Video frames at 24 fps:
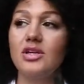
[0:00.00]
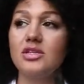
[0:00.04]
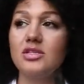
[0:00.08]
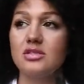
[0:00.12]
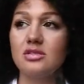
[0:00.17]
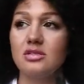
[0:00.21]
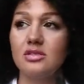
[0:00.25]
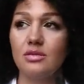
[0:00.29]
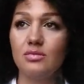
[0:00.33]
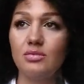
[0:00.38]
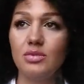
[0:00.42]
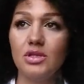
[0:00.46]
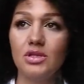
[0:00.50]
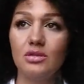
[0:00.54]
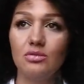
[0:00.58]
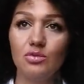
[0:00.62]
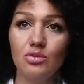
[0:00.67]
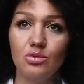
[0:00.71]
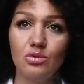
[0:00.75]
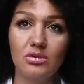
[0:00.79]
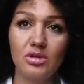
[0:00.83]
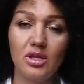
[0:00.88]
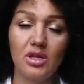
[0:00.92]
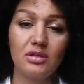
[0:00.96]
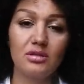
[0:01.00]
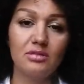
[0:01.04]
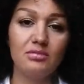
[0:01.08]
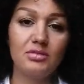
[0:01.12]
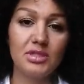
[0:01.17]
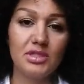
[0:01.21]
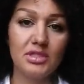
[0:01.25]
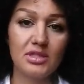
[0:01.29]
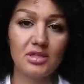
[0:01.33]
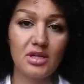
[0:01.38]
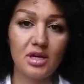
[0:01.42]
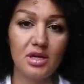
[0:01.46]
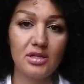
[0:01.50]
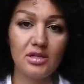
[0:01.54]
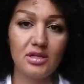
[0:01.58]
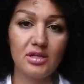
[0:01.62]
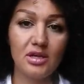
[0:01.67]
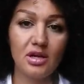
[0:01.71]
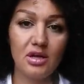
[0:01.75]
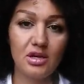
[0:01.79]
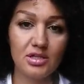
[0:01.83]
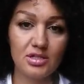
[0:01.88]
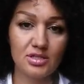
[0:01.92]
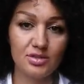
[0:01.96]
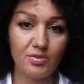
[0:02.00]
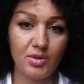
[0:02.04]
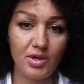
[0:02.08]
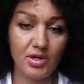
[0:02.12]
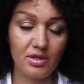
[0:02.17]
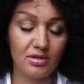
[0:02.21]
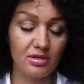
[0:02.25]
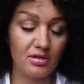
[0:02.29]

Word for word: Aslında benim kullandığım iki tane ağız e,